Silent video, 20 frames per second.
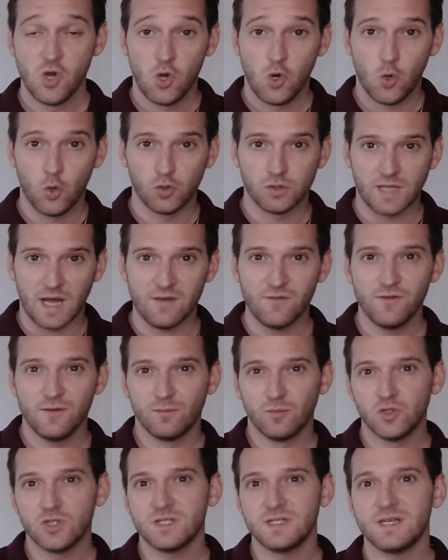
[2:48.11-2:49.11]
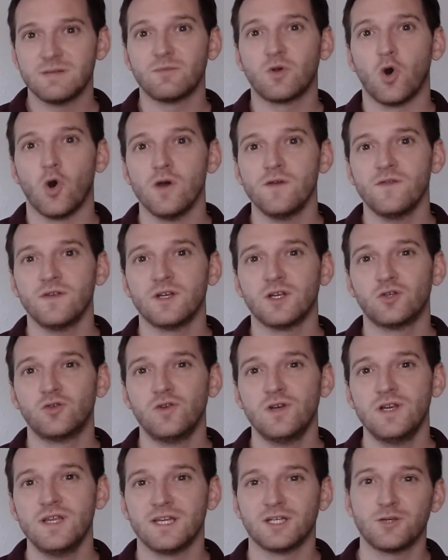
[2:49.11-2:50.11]
Und dafür muss dem Käufer
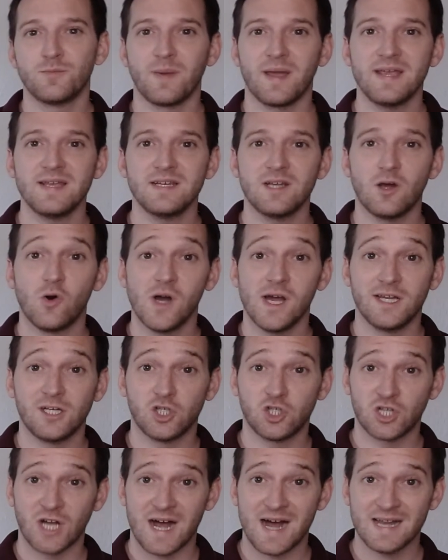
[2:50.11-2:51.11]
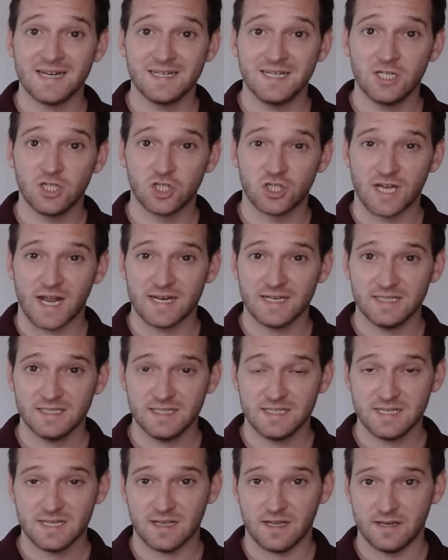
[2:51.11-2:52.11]
natürlich entsprechend auch ein Schaden entstanden
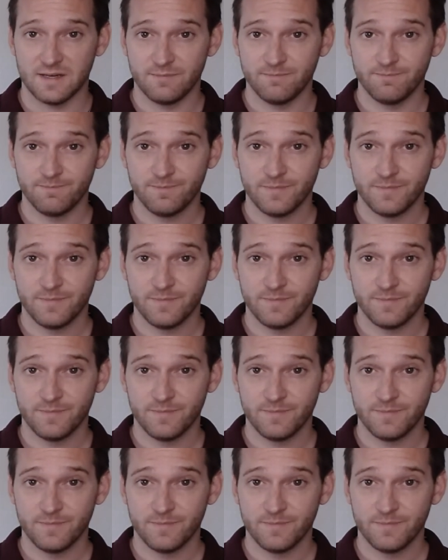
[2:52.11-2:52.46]
sein.